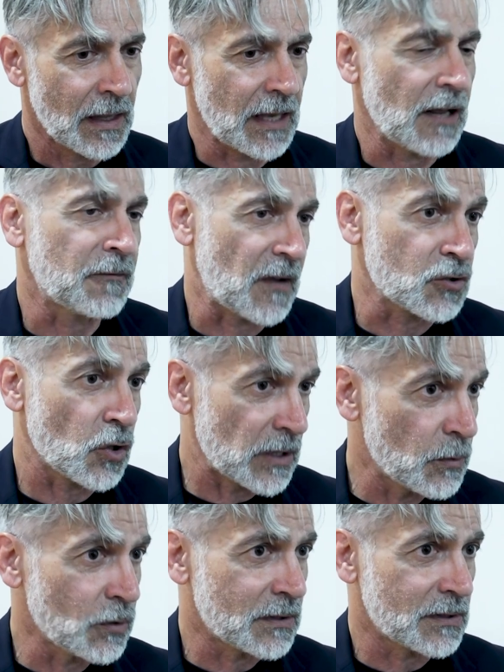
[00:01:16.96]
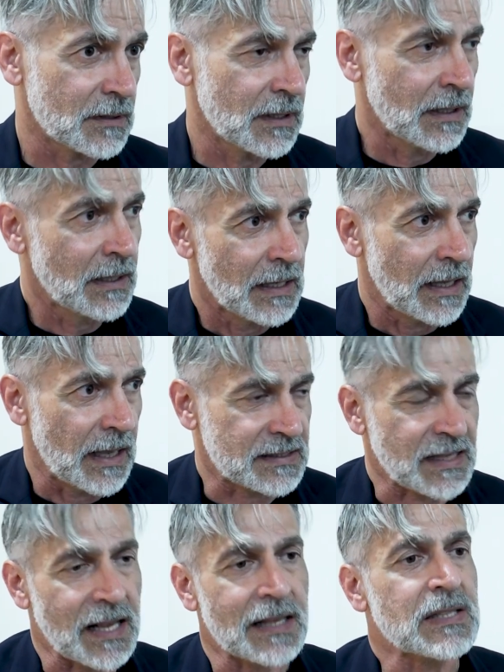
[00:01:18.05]
Il a fait un joli but. Et
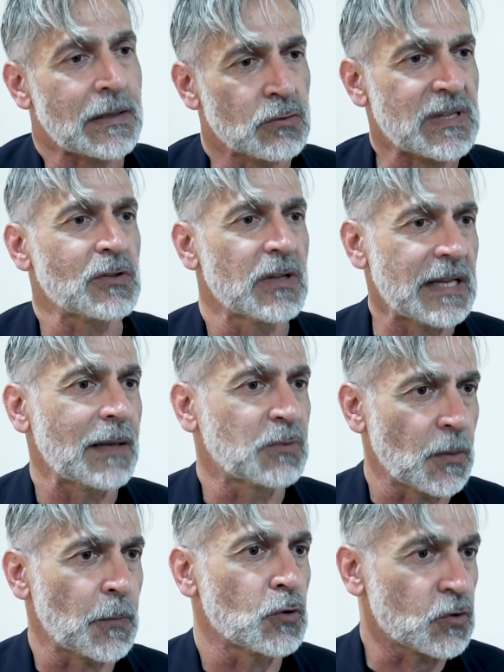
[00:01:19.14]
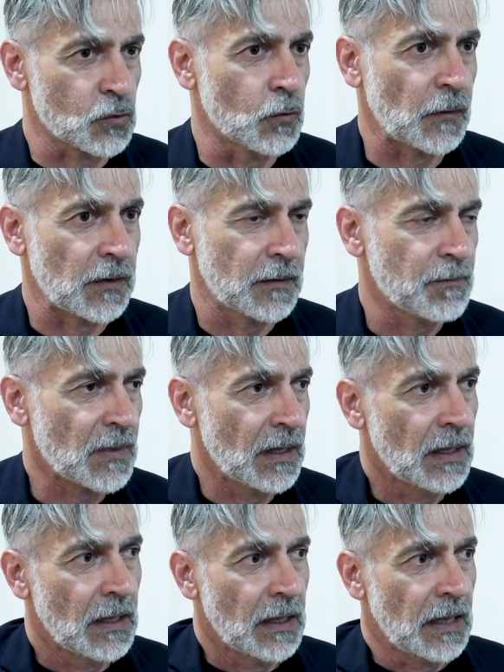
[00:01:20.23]
ça, ça nous a donné un petit peu du souffle.
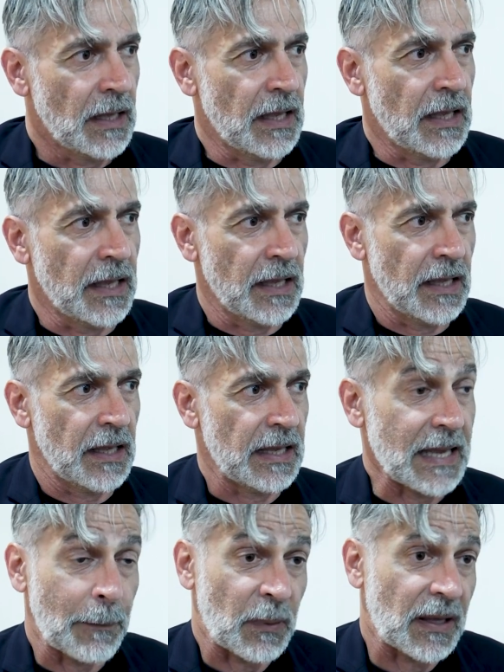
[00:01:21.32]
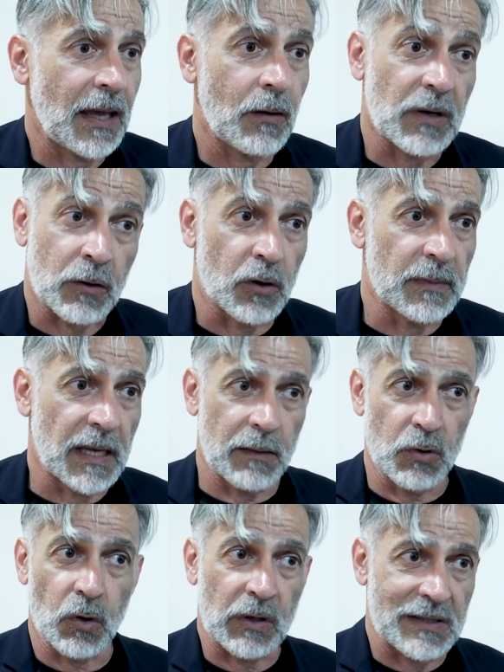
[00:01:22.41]
Et, après, on a quand
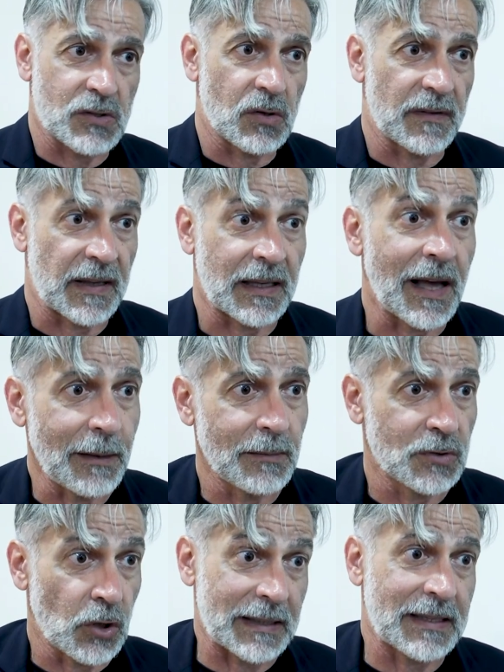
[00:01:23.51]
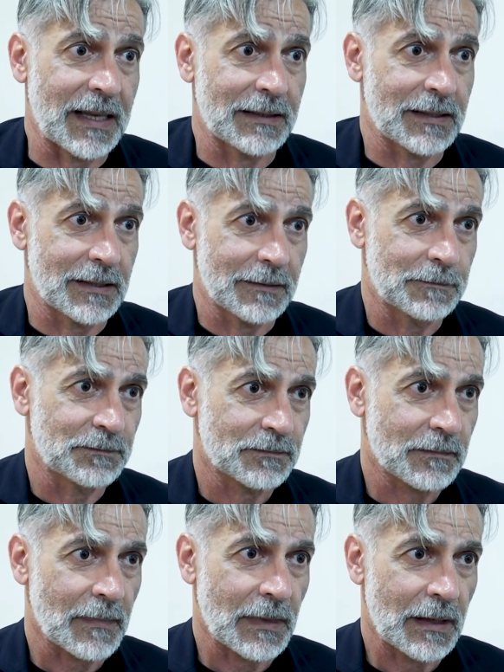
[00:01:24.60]
même une occasion avec Graham, de la tête,
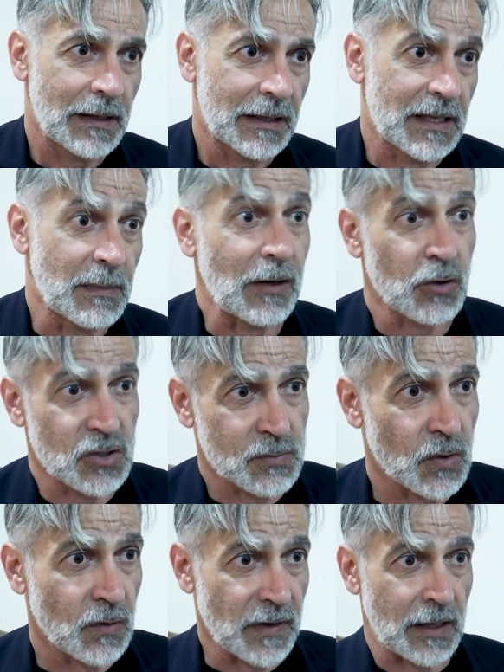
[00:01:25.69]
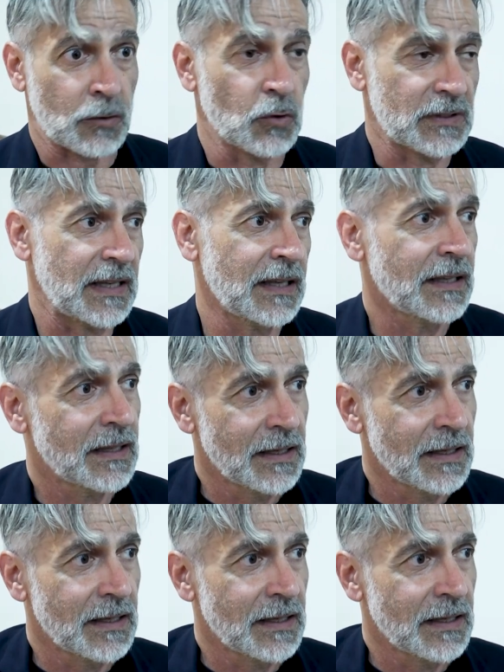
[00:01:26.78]
qui malheureusement va à côté.